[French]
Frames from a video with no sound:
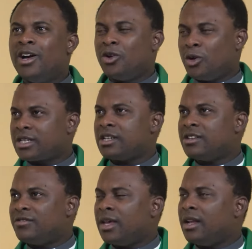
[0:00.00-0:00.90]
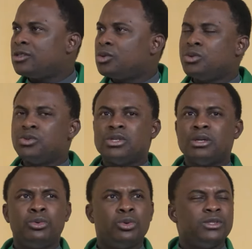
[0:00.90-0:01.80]
Lorsque je fais les choses
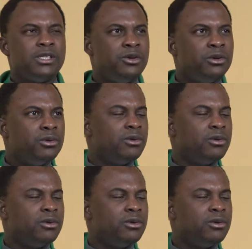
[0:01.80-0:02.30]
pour Dieu,